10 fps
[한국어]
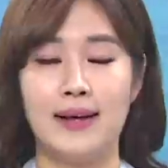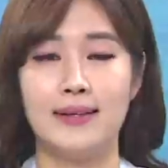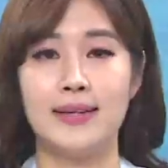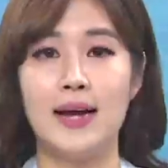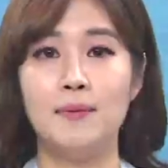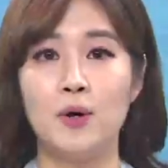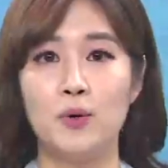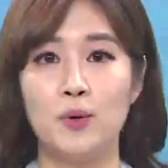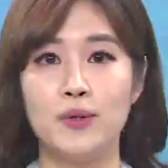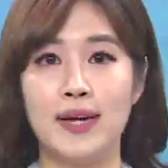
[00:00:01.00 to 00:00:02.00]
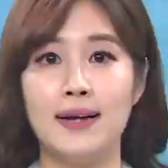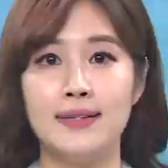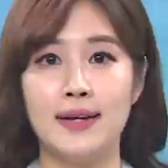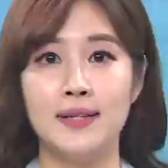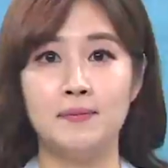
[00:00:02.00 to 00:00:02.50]
잘 먹고 잘
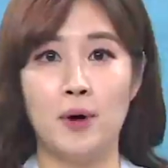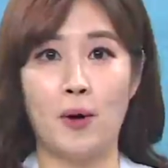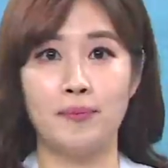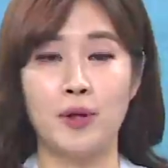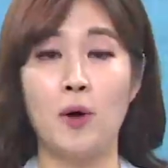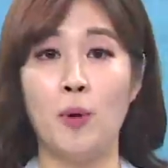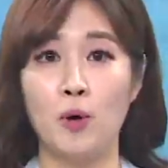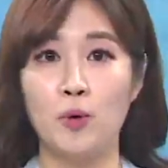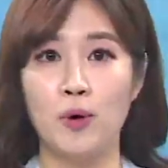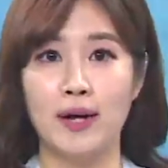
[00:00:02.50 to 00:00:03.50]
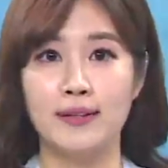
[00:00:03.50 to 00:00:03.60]
사는 법, 더 먹고 가